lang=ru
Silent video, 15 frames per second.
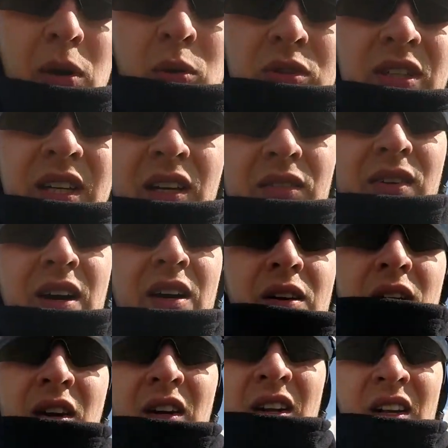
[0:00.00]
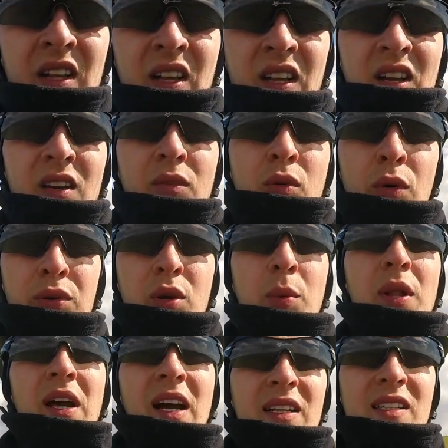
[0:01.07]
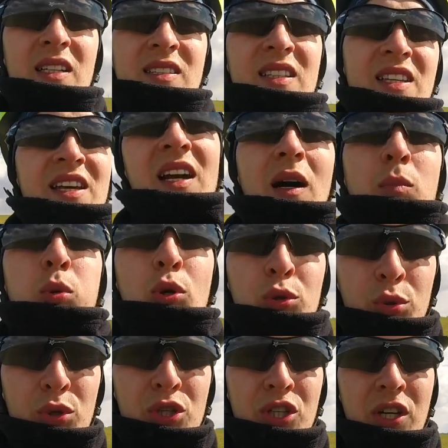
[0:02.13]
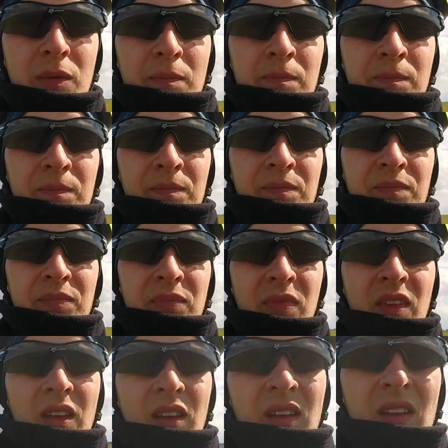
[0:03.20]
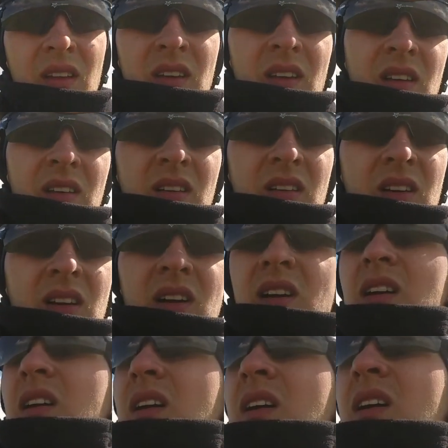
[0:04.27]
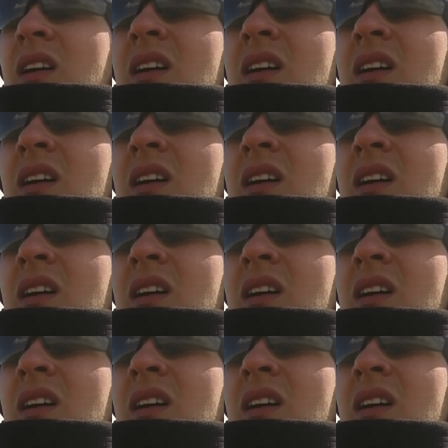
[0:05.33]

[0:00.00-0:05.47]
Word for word: могу закрываю. В общем, он оказался неработающим. работающим. Э,